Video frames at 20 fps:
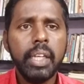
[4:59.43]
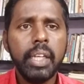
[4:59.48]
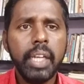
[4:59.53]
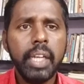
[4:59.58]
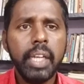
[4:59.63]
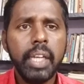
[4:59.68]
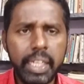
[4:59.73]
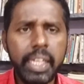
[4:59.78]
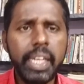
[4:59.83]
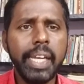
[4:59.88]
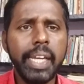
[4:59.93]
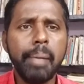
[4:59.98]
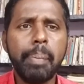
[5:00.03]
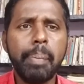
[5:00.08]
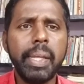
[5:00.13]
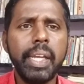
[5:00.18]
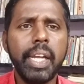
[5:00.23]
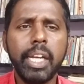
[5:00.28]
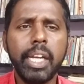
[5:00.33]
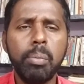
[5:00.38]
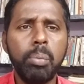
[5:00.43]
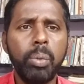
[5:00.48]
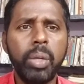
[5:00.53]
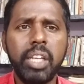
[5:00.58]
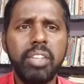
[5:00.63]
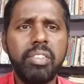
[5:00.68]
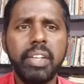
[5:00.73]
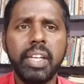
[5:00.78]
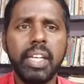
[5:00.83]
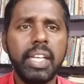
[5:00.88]
ஏன்னா இங்கே அப்படியான
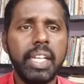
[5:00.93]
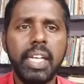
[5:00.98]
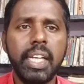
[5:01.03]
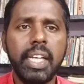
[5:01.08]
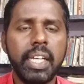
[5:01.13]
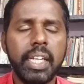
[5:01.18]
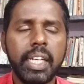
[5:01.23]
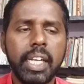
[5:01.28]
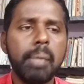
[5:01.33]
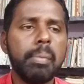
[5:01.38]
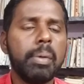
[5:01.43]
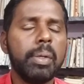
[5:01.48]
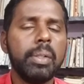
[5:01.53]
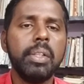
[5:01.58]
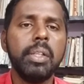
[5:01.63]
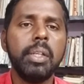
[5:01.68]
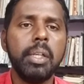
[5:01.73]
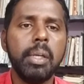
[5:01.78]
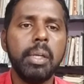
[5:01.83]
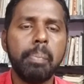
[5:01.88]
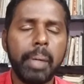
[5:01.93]
முயற்சிகள் இல்லை நம்ம வந்து